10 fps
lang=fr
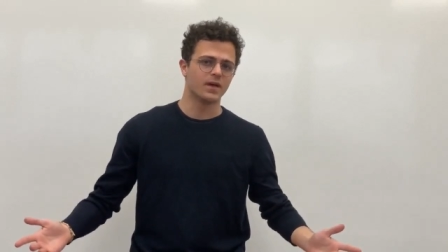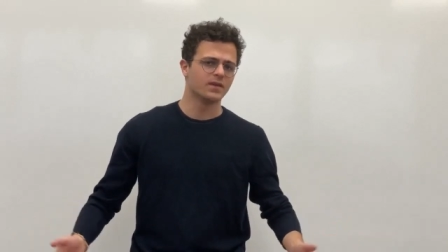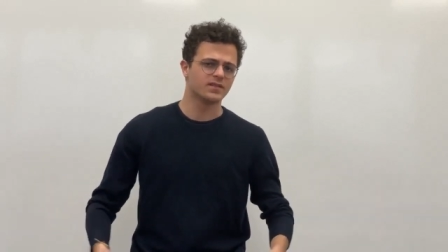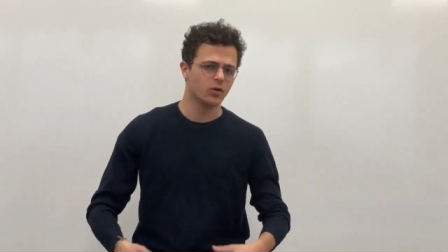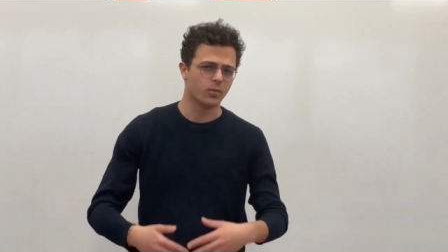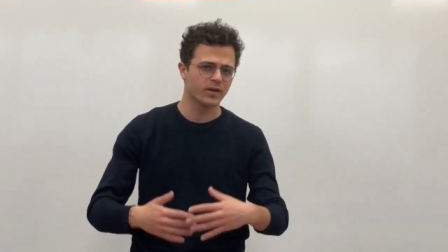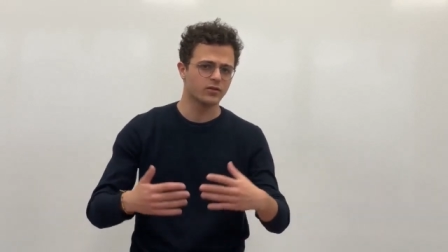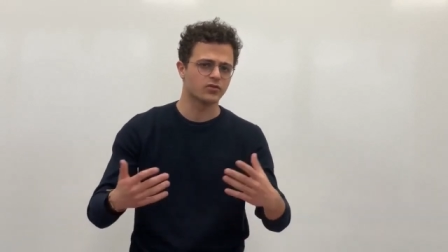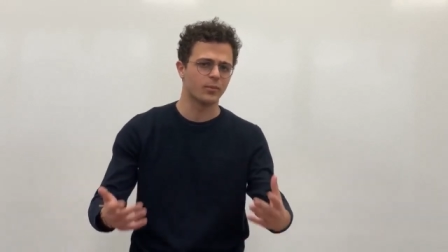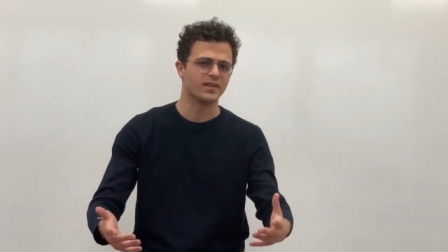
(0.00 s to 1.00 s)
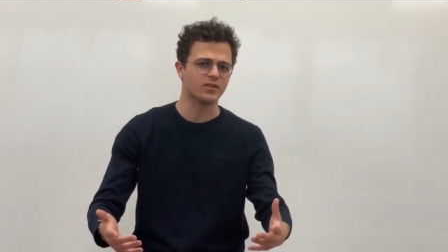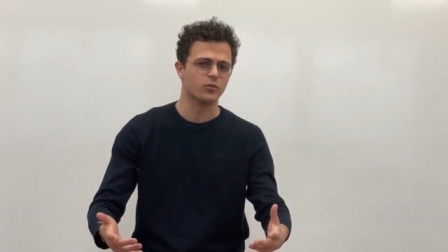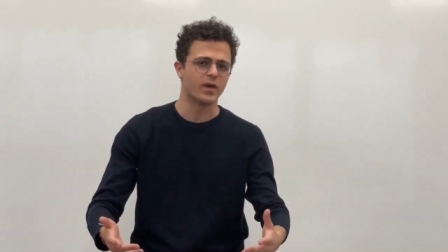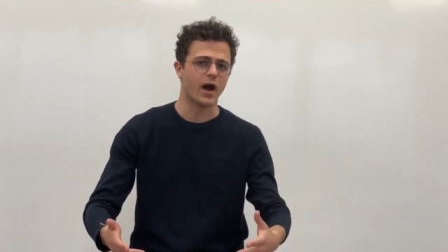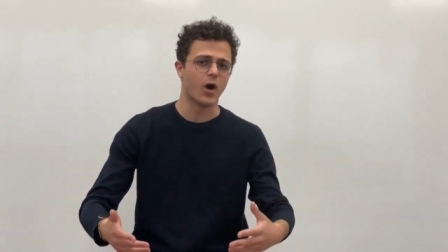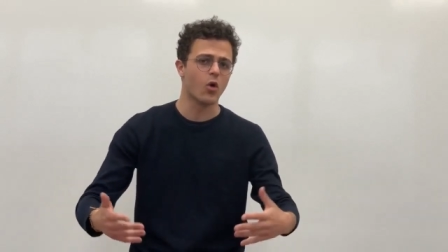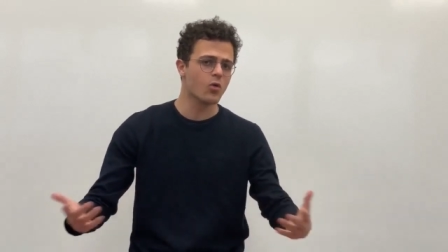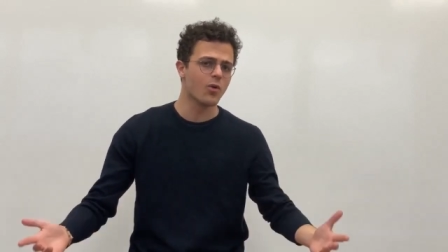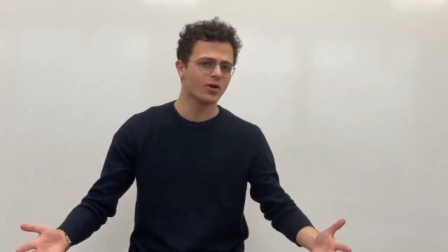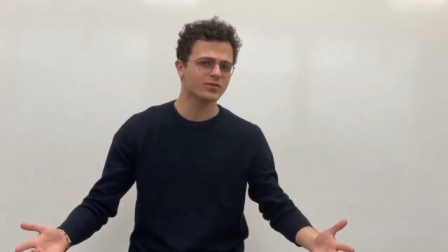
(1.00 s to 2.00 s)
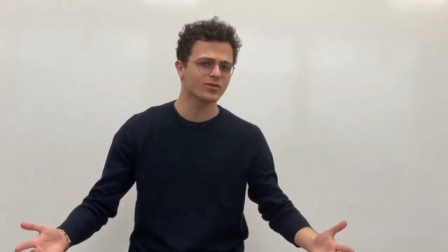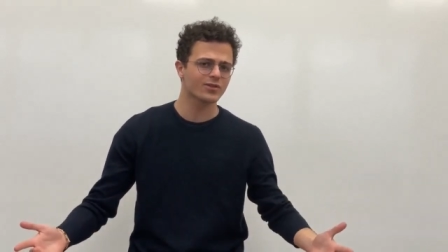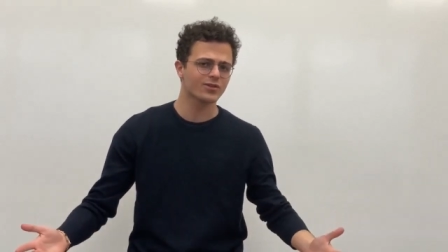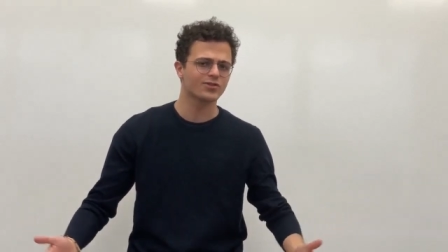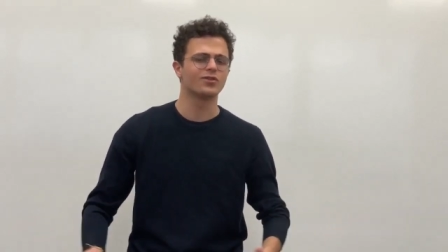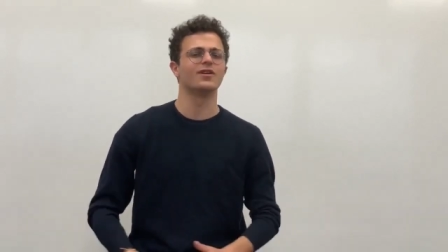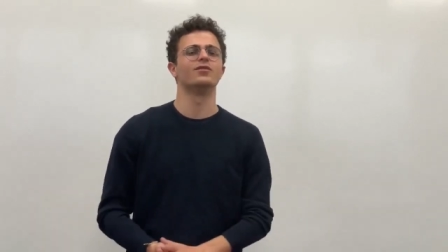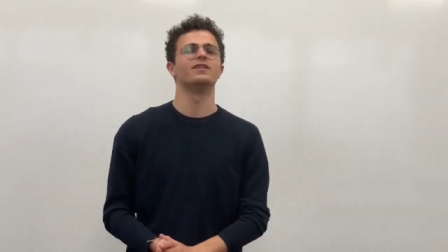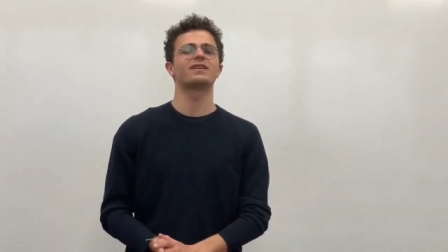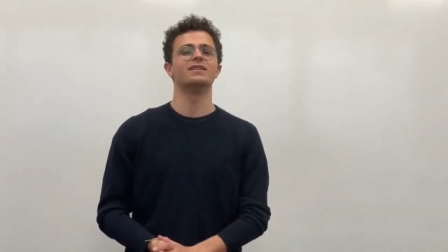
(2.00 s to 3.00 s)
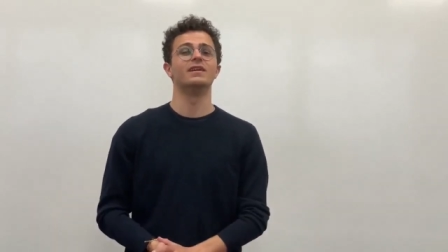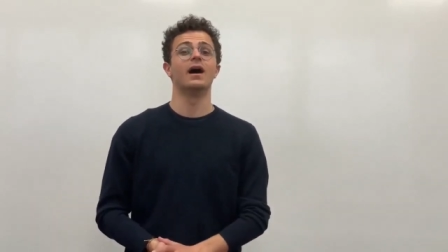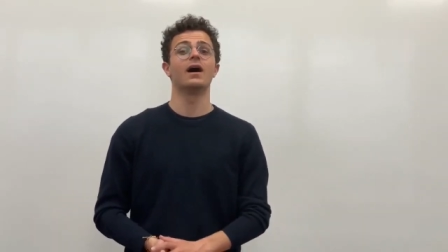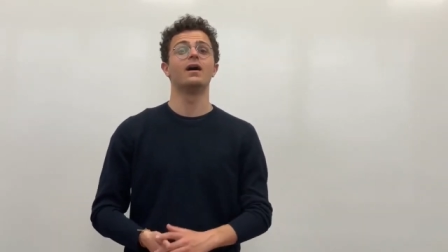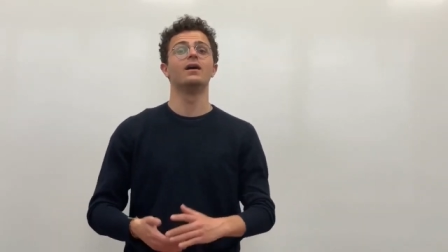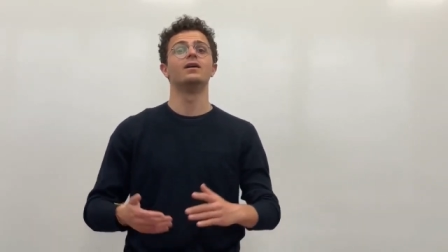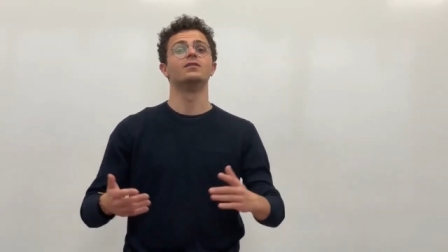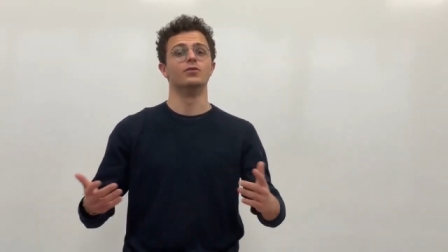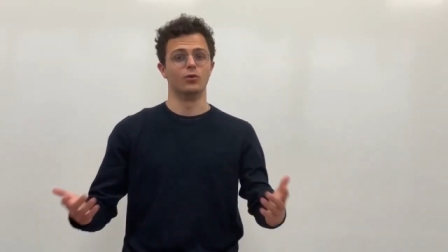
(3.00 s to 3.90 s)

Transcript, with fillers: Si le prix de ce panier de biens augmente, cela veut dire qu'il y a de